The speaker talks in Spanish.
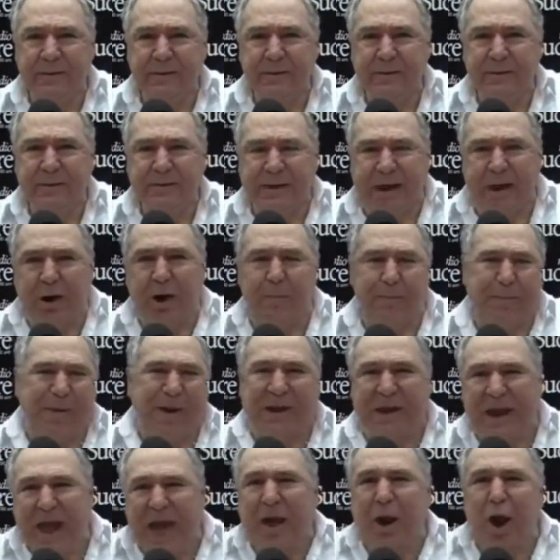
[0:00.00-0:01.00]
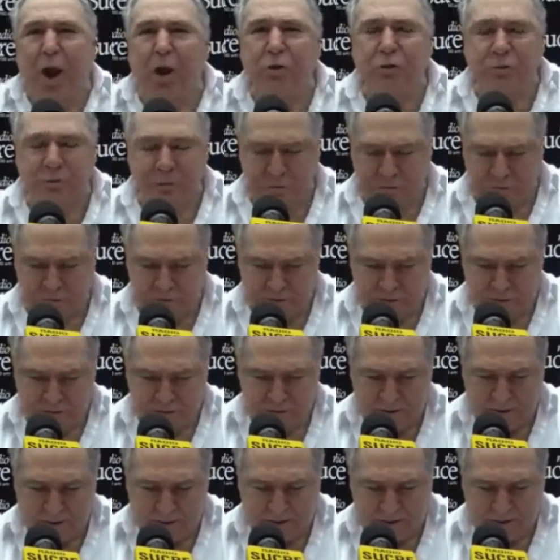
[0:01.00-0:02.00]
que lo parieron,
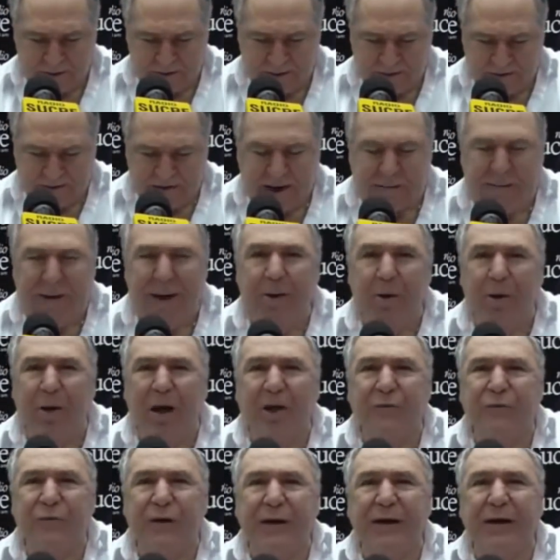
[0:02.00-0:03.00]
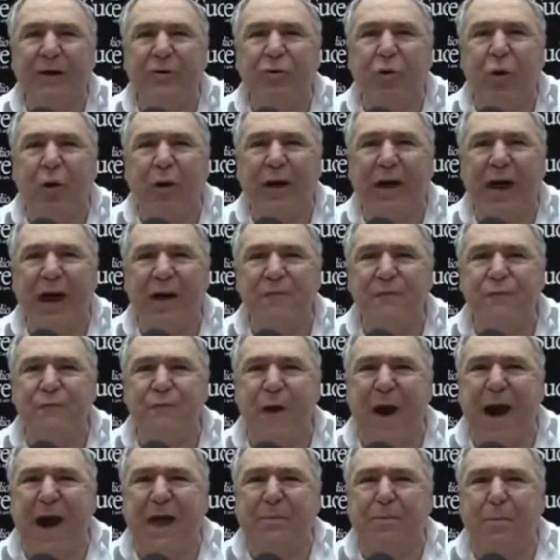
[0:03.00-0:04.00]
llamado Rafael Correa,
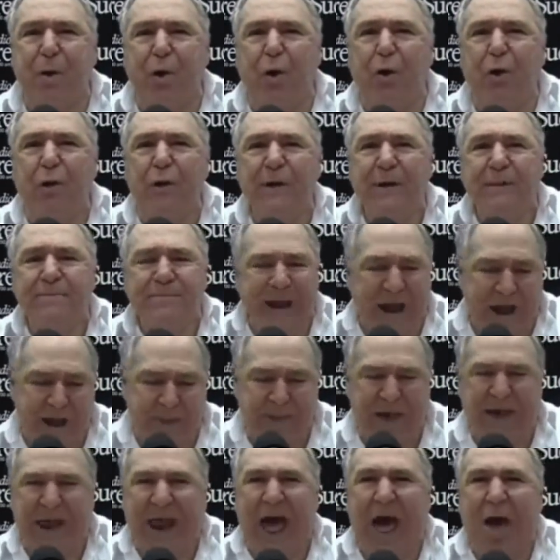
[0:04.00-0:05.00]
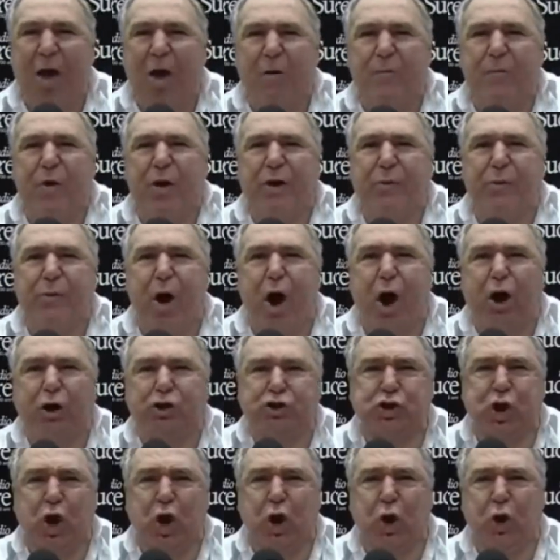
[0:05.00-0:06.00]
enfermo, degenerado,
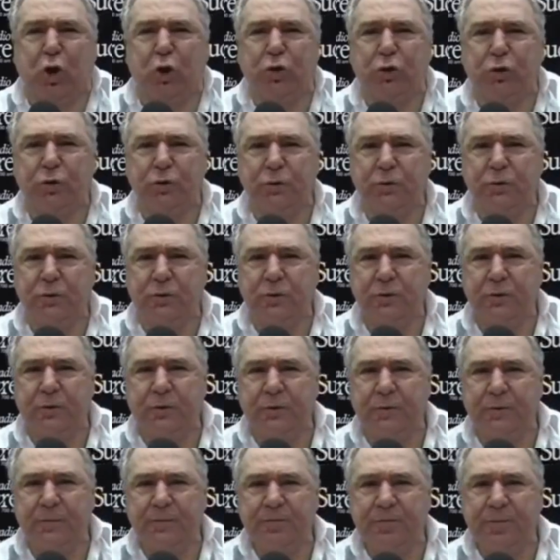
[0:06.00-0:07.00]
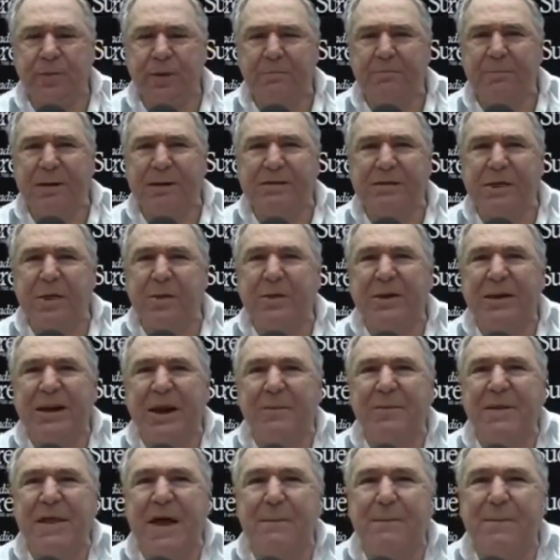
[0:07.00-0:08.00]
mordoso metido en la
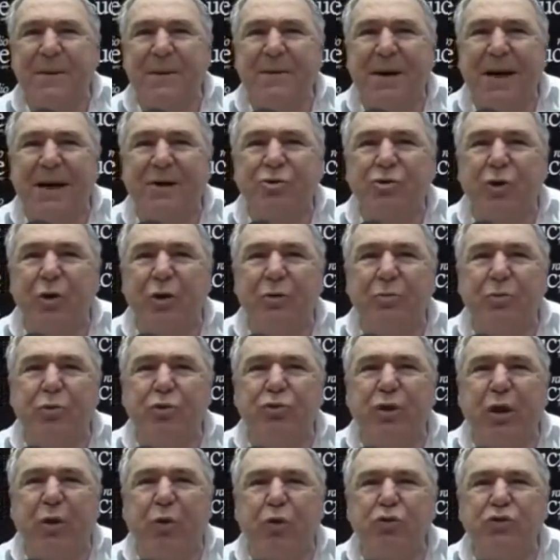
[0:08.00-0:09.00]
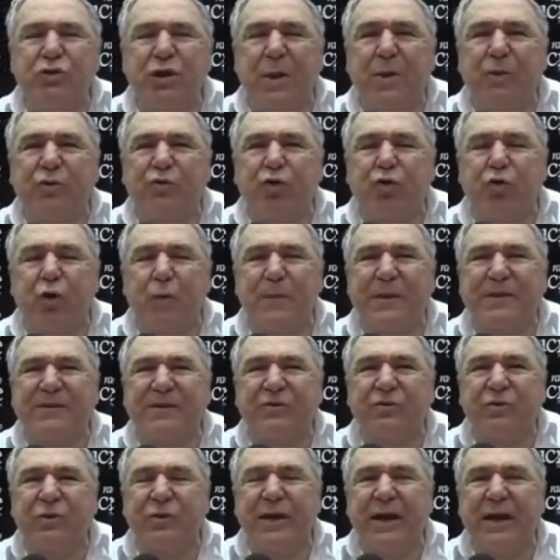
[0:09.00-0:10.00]
vida privada de todo el mundo, escuchando sus
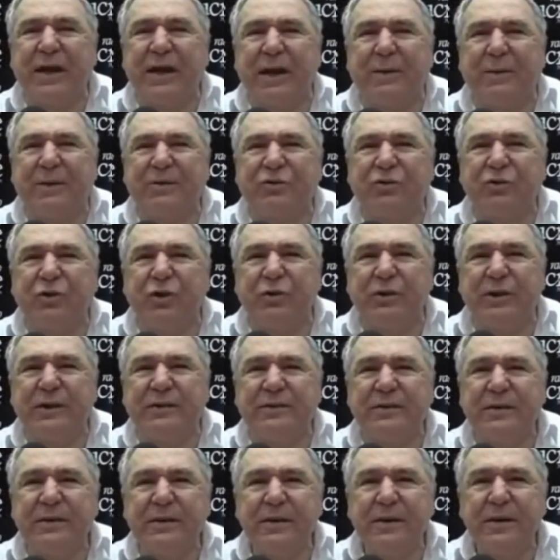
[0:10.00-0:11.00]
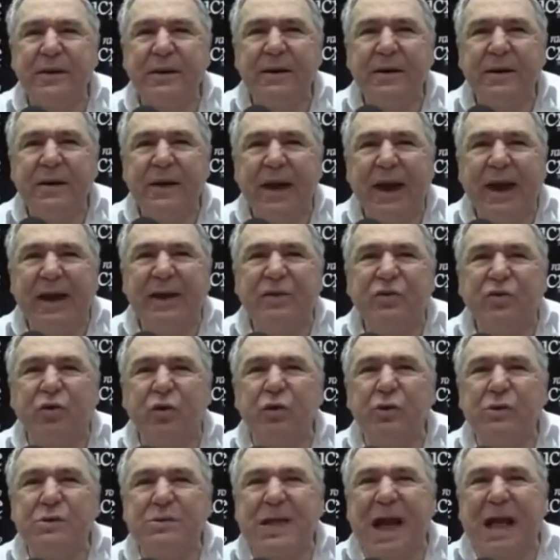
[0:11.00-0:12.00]
conversaciones y grabaciones, e
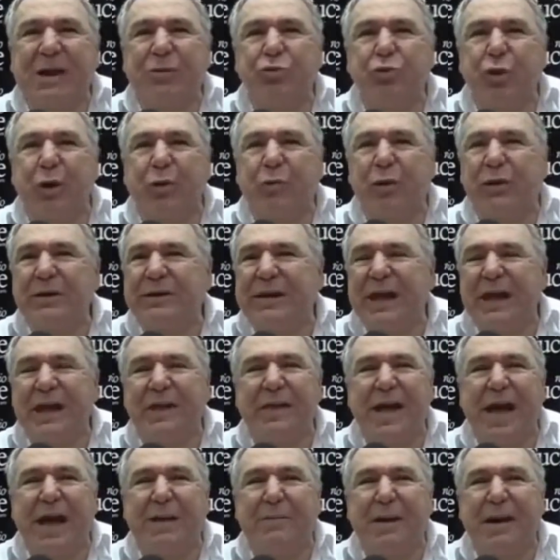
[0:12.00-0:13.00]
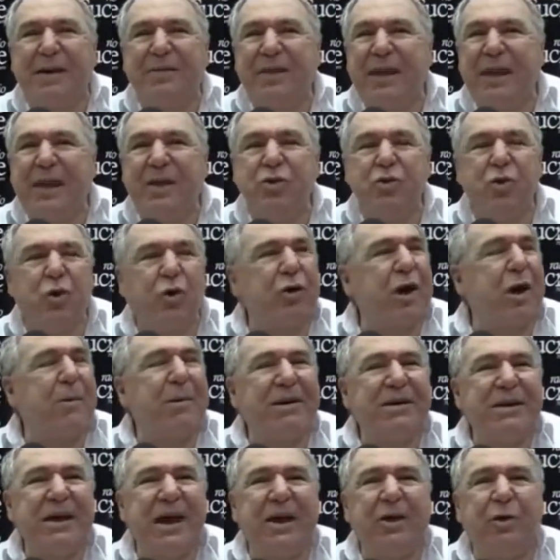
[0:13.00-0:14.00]
insultando a cualquier dama, niño,
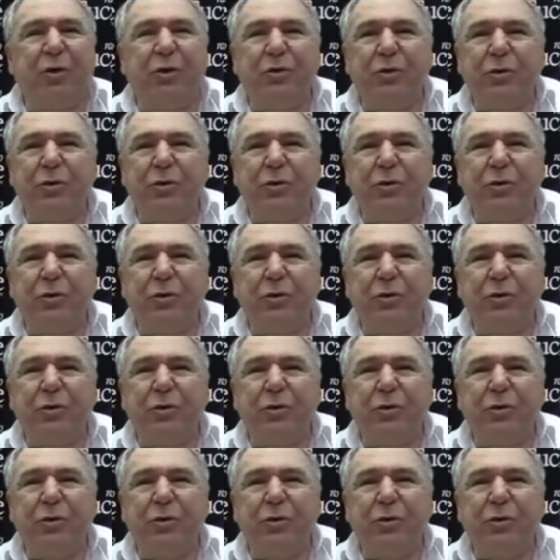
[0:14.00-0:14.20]
caballero,